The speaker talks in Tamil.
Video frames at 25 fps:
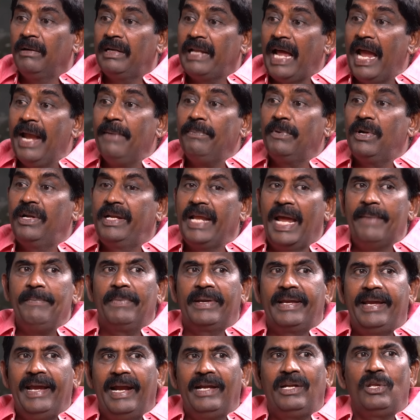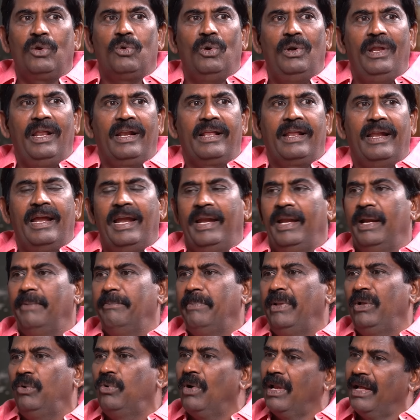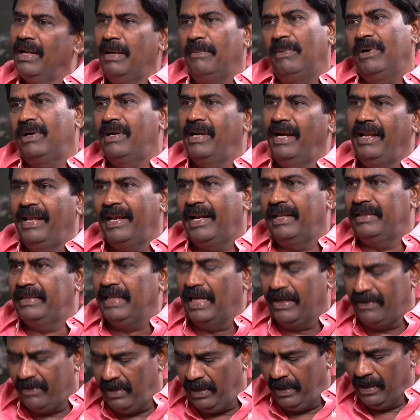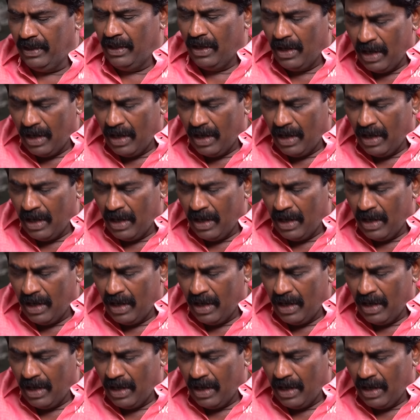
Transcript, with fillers: டைம் டு டைம் கேட்டுக்கொண்டிருக்கிறார் என்பது கூட நமக்கு கிடைக்கிற தகவல்